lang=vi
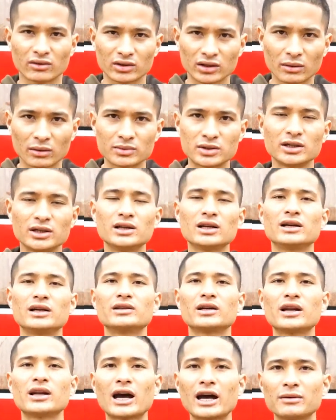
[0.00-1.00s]
thậm chí là
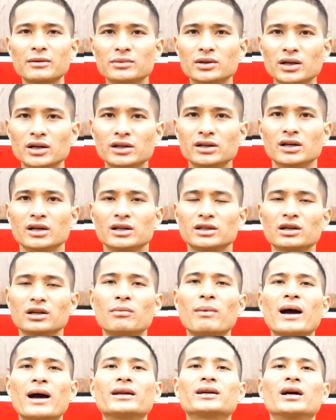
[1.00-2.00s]
nhân 20
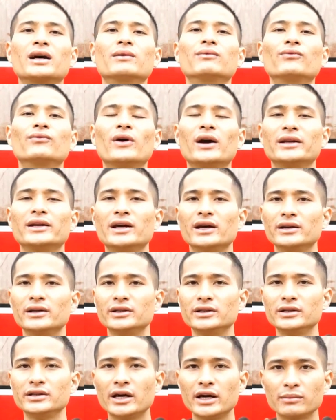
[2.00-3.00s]
thì bạn cần phải để
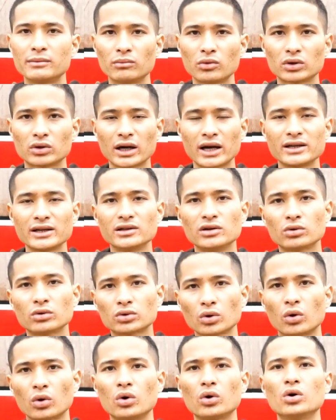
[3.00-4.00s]
ý đến một cái yếu
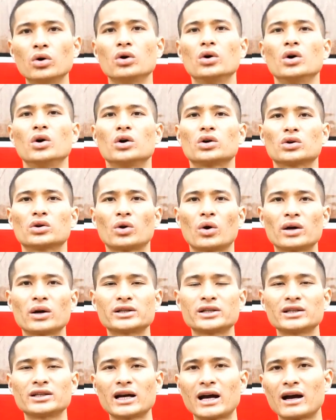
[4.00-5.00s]
tố đó
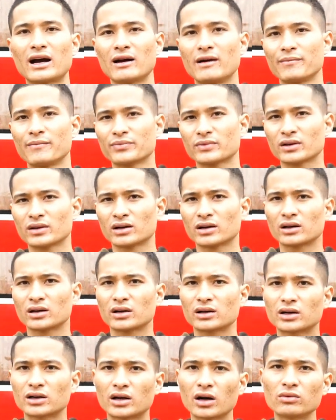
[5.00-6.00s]
chính là
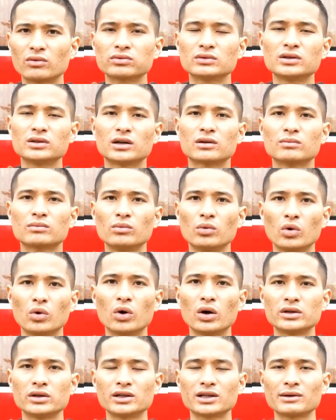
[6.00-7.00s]
không được
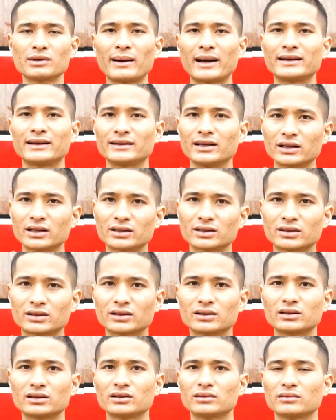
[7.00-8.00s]
mua những cái mảnh đất
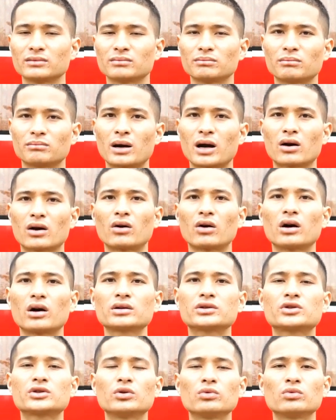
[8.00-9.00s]
mà
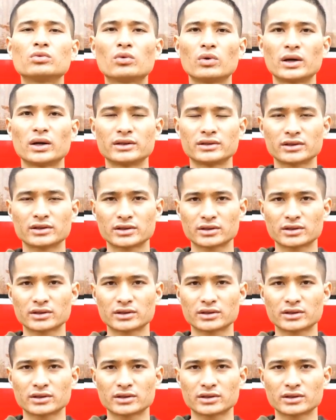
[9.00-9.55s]
có chung quyền